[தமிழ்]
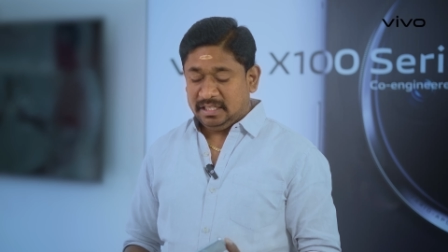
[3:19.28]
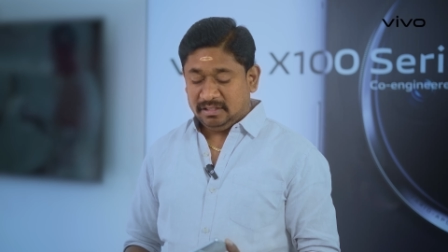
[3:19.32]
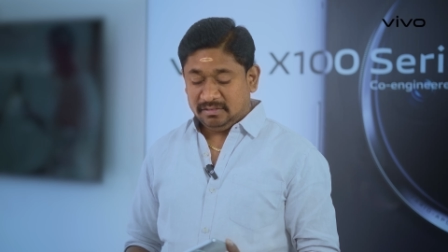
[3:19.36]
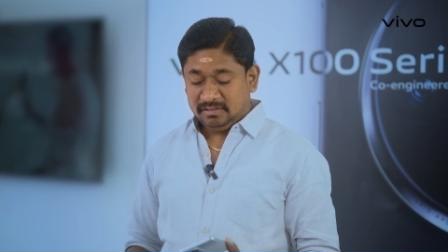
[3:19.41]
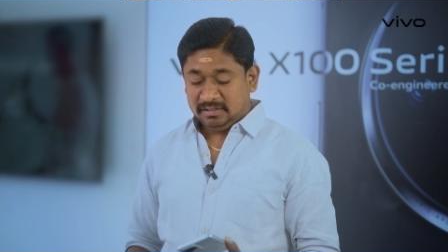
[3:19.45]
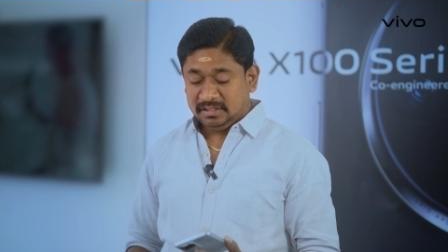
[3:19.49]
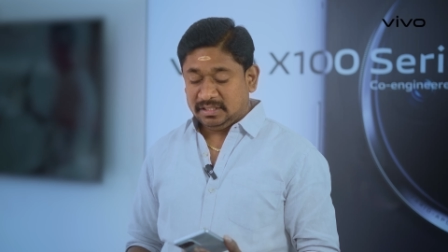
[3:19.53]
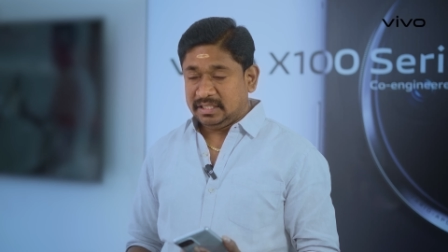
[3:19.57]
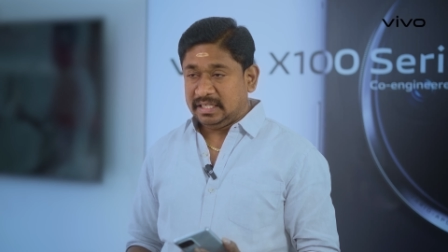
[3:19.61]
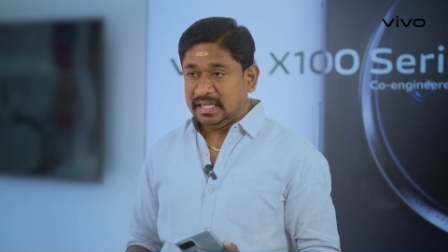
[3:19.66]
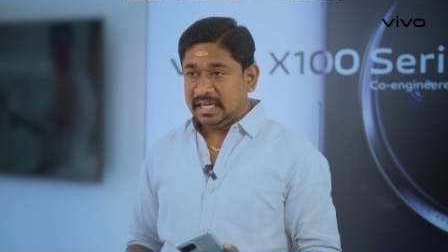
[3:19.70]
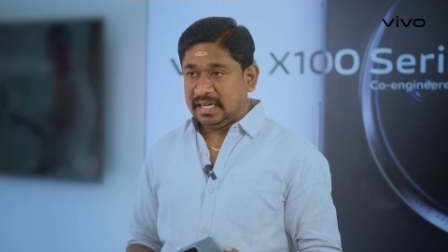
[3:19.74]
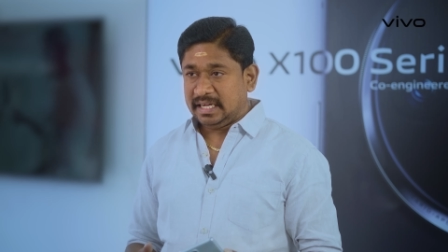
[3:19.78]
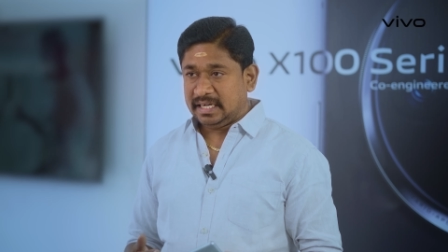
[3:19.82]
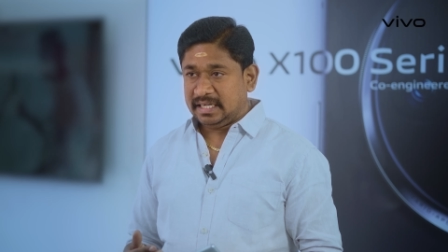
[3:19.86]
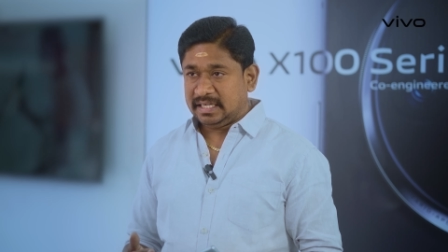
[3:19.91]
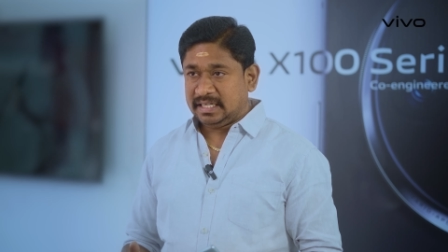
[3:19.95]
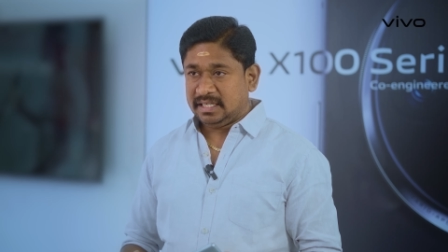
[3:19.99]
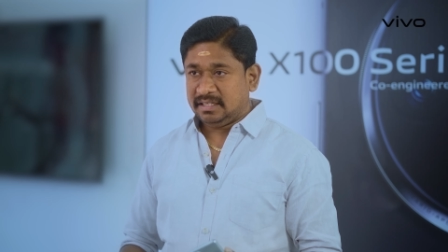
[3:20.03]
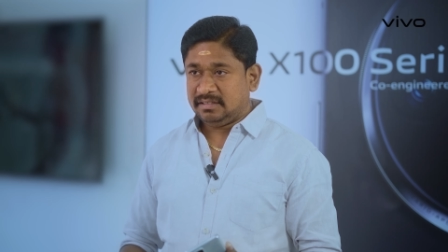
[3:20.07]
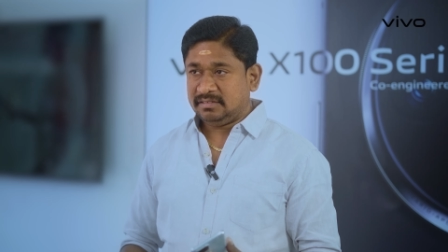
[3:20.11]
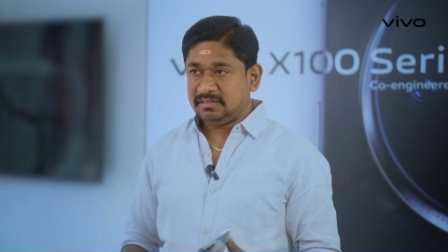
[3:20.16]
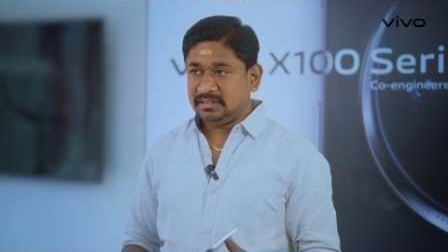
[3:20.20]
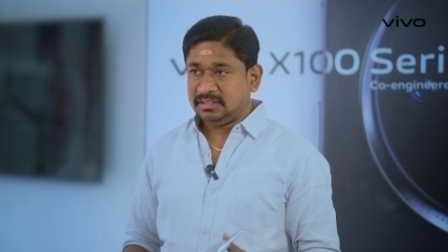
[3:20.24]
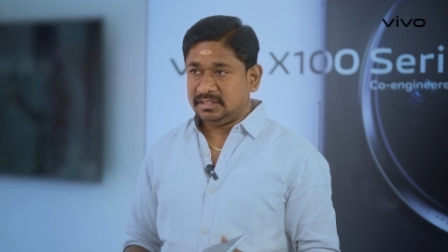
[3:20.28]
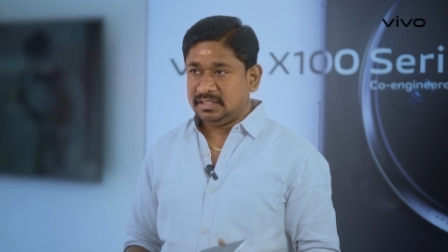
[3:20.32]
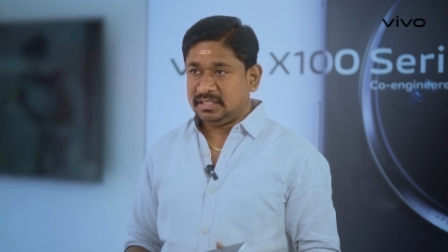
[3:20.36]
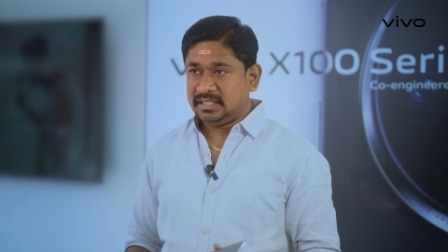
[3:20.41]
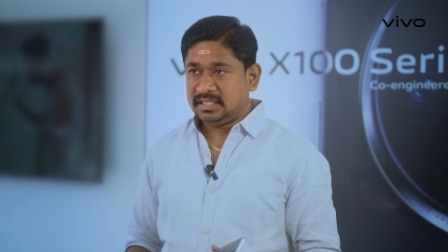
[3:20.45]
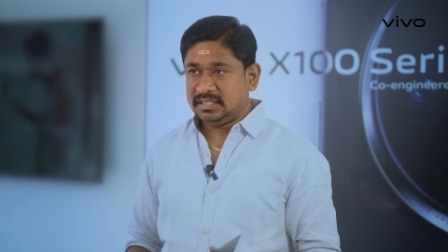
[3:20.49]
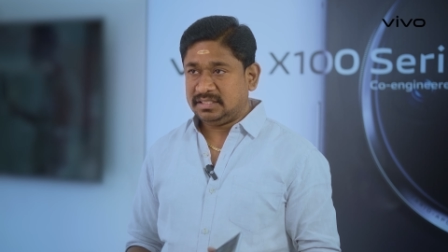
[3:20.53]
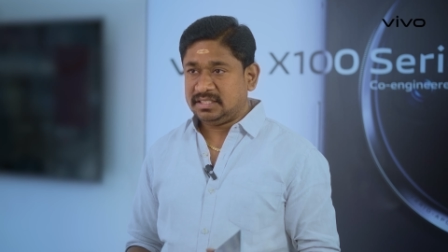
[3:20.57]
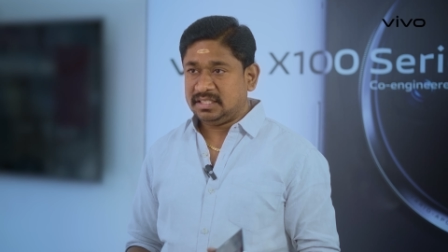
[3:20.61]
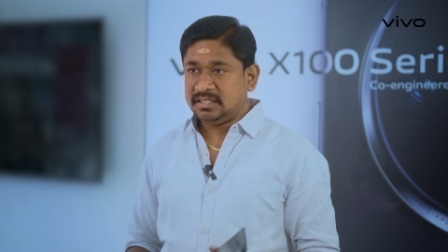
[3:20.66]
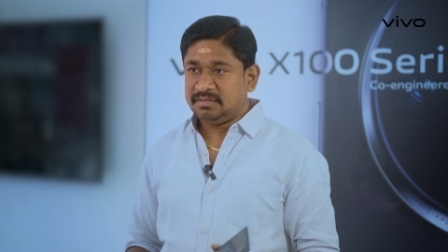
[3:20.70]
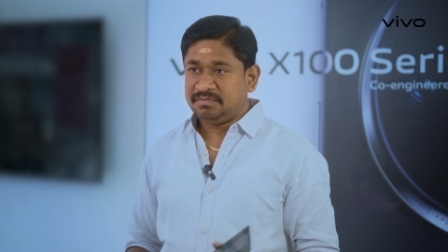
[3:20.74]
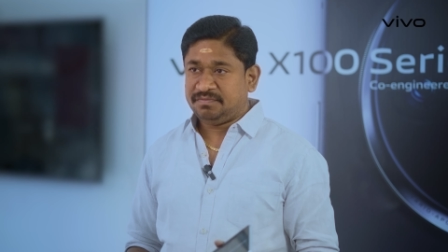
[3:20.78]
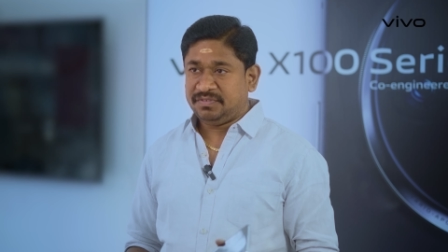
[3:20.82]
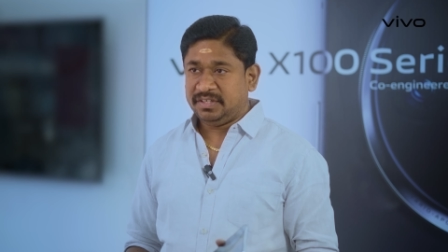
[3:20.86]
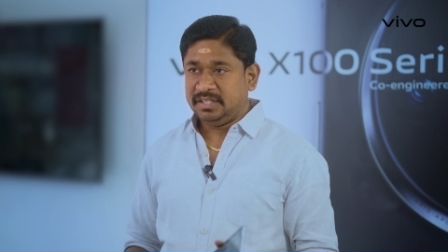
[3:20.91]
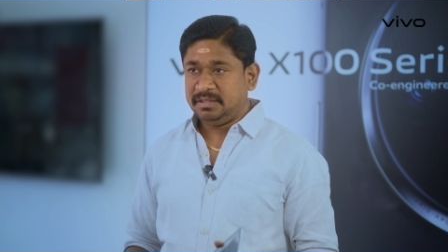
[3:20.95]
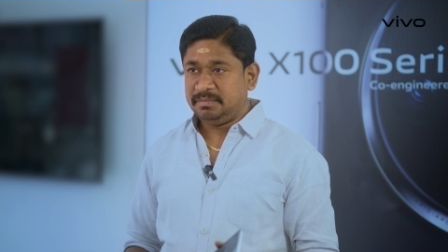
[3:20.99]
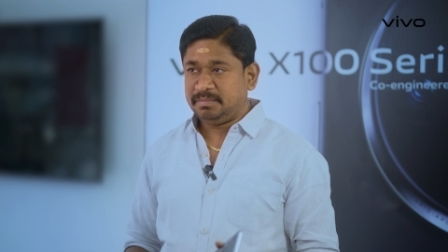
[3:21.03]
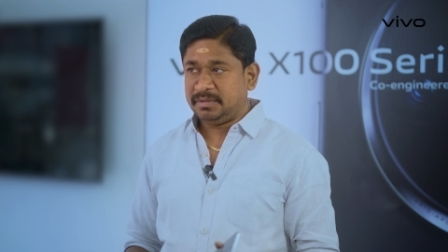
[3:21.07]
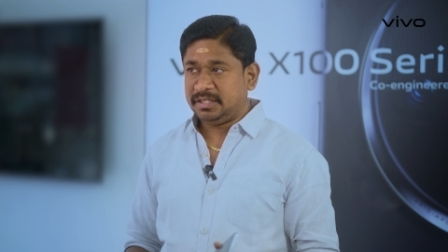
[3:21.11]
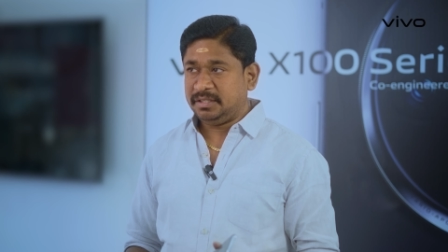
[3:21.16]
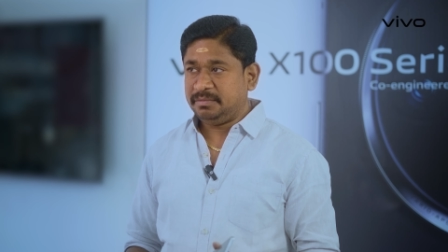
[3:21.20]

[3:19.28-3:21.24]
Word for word: நீங்கள் வந்து டேரெக்டாக வந்து டச் அண்ட் ஃபீல்